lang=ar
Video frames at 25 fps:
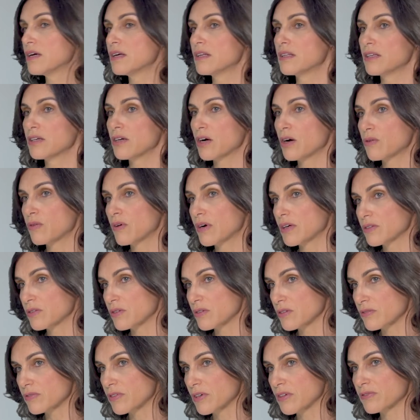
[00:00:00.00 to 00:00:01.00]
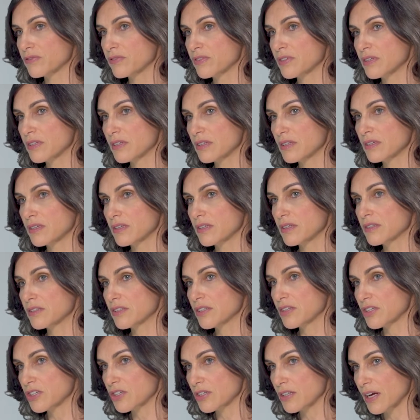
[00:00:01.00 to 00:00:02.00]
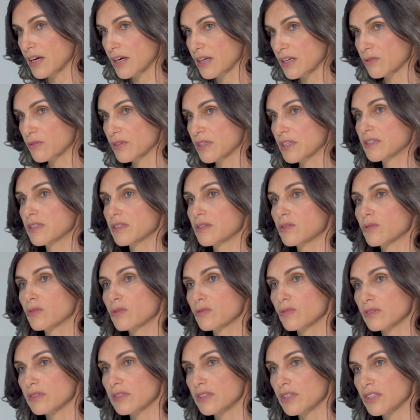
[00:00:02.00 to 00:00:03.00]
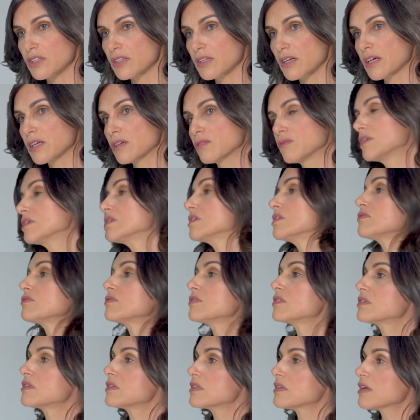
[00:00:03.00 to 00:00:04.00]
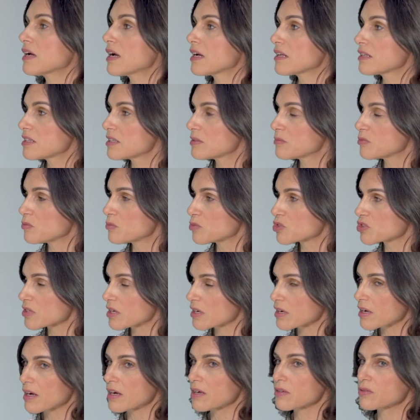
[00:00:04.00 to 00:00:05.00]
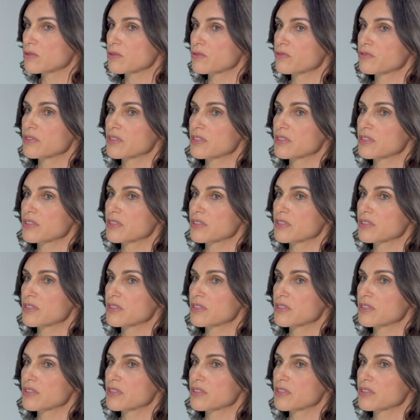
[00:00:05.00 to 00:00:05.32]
اللي هو دونك فيه الانتاج الحيواني نقولوا الانتاج الحيواني فيه الحليب ومشتقاته